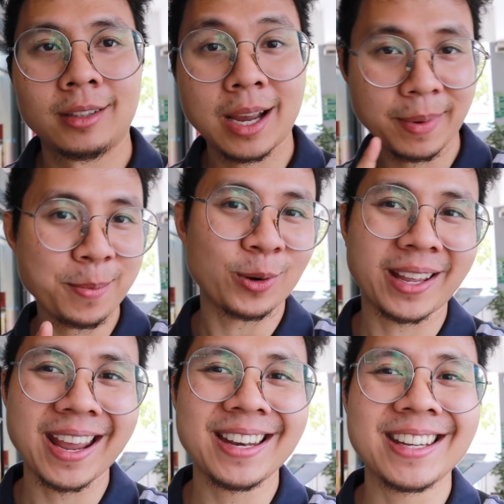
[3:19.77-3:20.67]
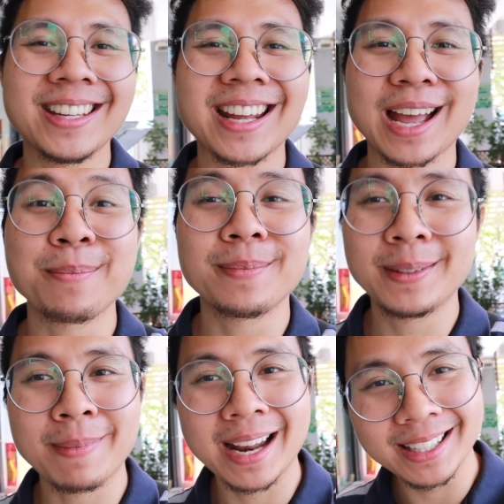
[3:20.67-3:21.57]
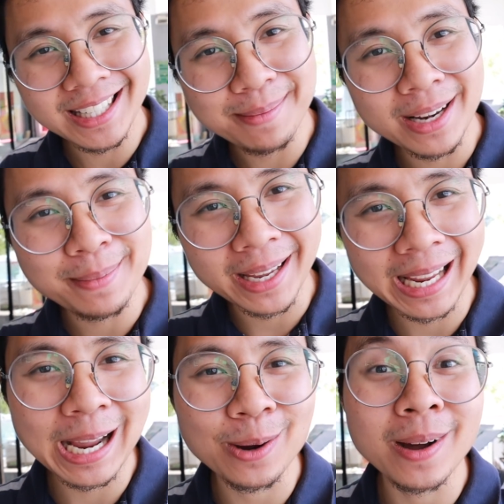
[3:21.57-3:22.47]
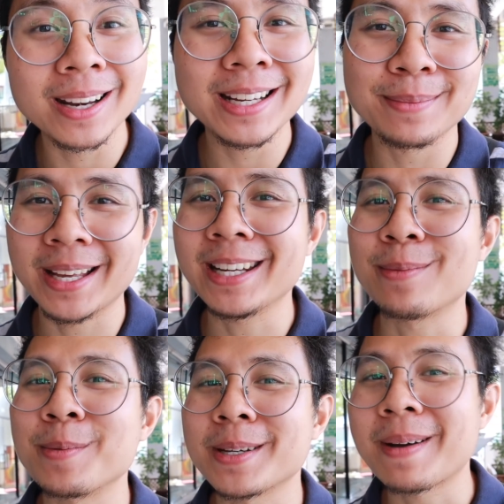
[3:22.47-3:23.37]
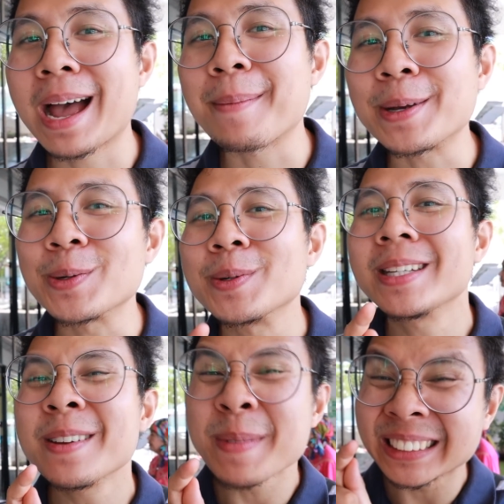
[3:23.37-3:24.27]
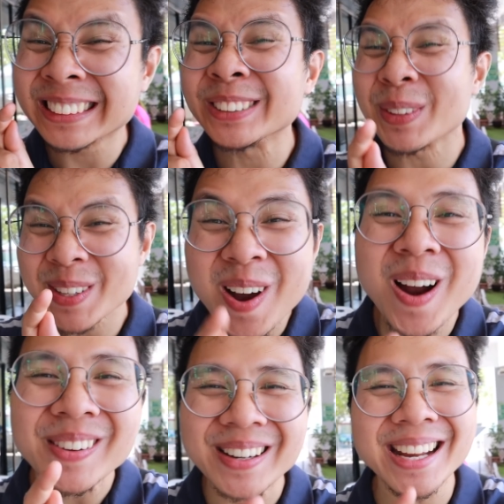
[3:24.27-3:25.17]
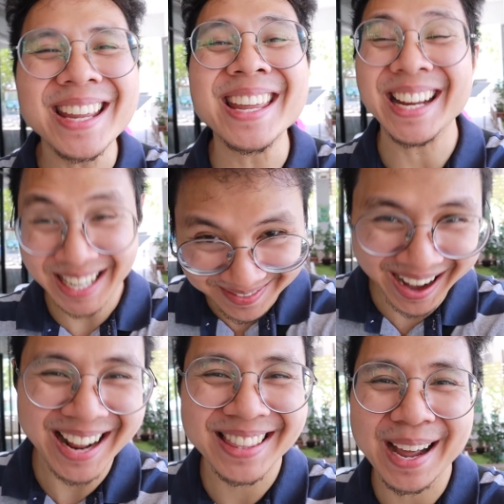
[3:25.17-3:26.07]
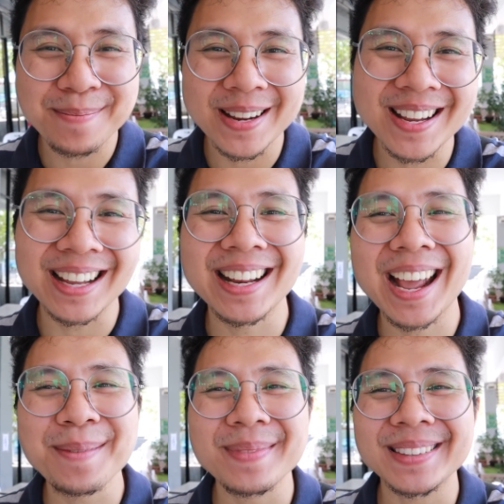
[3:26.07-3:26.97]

ยังไม่หมดแค่นี้นะครับมาที่นี่ไม่ได้มีแค่อควาเรียมนะเดี๋ยวผมจะพาไปดูที่มันสุดยอดกว่านี้อีกไปตามไปด้วยกันนะครับ